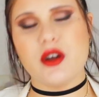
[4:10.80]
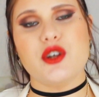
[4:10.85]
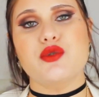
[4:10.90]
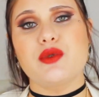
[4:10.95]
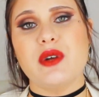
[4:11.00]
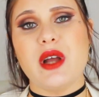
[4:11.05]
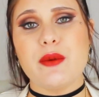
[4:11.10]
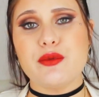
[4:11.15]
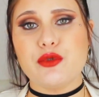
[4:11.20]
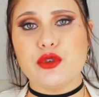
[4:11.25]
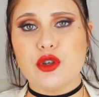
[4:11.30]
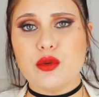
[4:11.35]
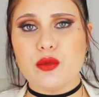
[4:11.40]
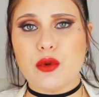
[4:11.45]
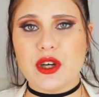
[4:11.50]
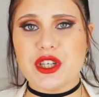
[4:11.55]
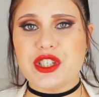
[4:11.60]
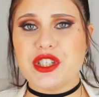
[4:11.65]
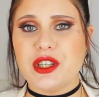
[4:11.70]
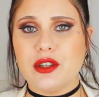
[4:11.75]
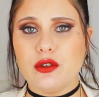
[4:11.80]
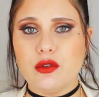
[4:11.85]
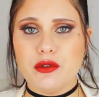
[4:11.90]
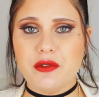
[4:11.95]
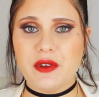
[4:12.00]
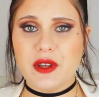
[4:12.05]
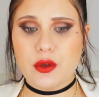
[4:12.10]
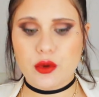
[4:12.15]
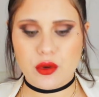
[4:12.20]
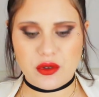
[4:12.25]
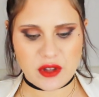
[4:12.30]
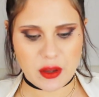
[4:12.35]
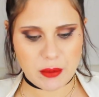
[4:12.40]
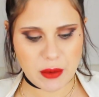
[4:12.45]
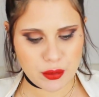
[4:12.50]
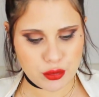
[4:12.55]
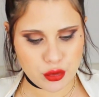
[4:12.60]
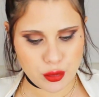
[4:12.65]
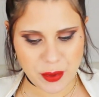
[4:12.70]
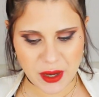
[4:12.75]
euh, je voulais absolument acheter une veilleuse à
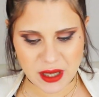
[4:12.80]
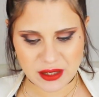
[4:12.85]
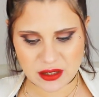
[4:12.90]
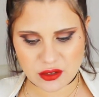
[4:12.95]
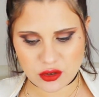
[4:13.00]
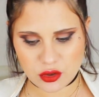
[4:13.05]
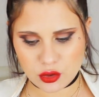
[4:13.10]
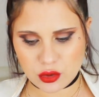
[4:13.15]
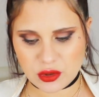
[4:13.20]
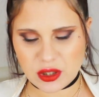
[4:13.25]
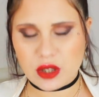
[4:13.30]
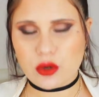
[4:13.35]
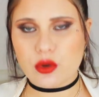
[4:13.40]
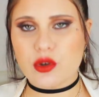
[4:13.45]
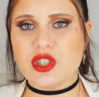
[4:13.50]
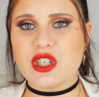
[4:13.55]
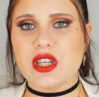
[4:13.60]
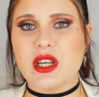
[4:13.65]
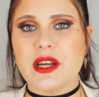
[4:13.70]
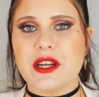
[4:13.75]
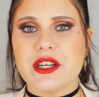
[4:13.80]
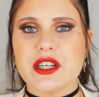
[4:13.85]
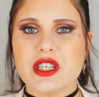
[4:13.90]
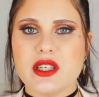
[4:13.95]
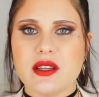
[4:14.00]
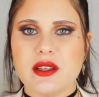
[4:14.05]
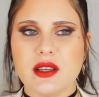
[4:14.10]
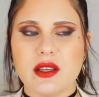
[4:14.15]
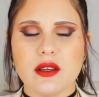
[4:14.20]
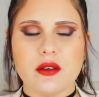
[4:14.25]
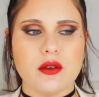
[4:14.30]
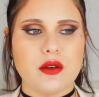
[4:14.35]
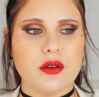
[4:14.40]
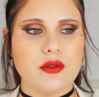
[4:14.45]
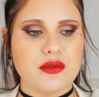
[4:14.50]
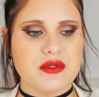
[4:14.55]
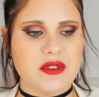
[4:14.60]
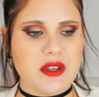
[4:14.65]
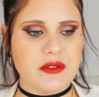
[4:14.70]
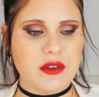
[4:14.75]
ma poupette étant donné que j'ai acheté,
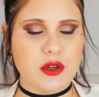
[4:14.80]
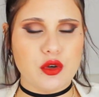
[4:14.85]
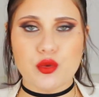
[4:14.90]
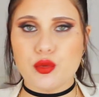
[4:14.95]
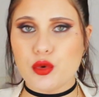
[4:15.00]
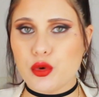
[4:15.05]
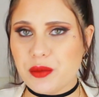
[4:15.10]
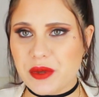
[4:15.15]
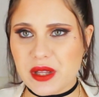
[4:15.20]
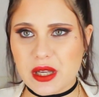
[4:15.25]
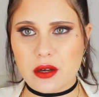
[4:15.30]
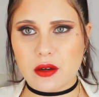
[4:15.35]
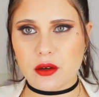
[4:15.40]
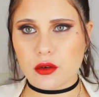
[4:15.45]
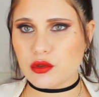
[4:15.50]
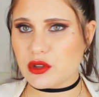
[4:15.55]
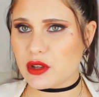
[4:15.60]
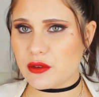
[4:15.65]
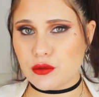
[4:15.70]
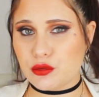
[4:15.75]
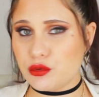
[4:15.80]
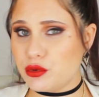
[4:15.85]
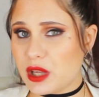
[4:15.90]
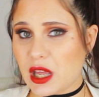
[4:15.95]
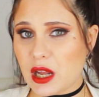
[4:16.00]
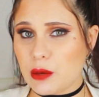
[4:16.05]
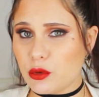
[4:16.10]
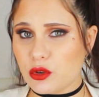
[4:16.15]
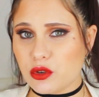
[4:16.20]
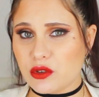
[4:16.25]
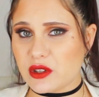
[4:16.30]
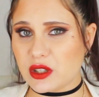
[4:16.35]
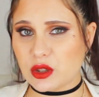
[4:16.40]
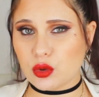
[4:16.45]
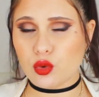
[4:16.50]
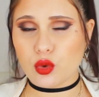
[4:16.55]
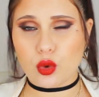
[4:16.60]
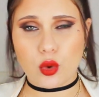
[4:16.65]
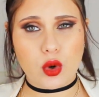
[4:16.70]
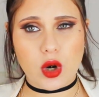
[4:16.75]
euh, vous savez, le mobile que vous avez vu également dans
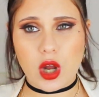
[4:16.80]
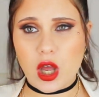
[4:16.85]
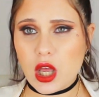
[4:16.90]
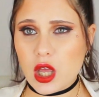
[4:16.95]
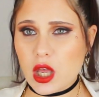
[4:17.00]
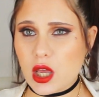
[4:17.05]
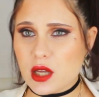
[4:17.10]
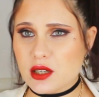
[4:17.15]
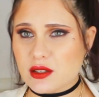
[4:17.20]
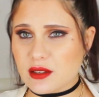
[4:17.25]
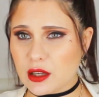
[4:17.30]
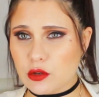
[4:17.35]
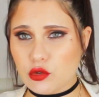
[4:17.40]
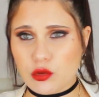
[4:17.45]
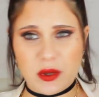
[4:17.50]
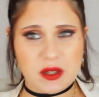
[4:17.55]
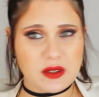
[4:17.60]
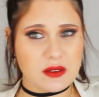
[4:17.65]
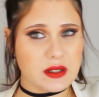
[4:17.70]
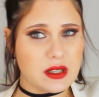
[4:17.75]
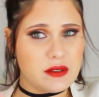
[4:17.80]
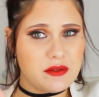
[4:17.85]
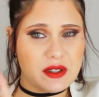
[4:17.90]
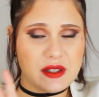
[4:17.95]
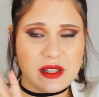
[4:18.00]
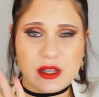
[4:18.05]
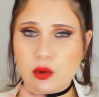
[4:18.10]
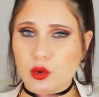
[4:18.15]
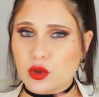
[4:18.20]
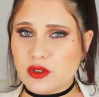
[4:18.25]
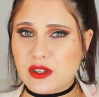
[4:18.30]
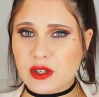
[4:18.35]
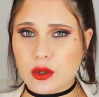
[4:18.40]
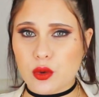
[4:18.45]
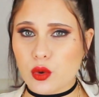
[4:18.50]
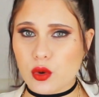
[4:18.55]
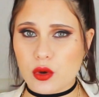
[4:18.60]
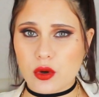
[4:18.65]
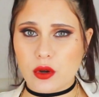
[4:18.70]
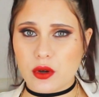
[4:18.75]
un autre haul. J'essaierai de vous mettre les vidéos
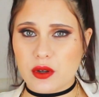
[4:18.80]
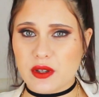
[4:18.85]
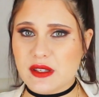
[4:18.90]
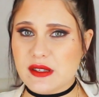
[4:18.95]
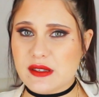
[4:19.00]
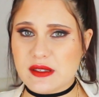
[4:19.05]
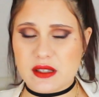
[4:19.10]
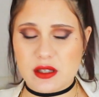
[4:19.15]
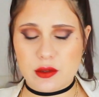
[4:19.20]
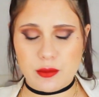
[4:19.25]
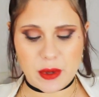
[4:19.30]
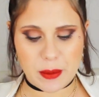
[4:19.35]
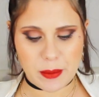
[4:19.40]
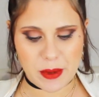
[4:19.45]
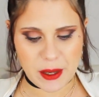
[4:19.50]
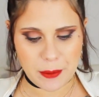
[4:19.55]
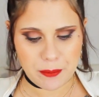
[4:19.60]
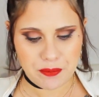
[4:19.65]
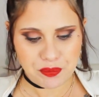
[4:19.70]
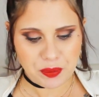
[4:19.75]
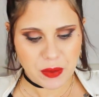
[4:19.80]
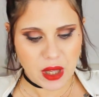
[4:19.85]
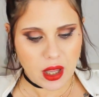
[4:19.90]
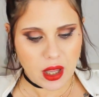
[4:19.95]
des hauls euh, ici bébé.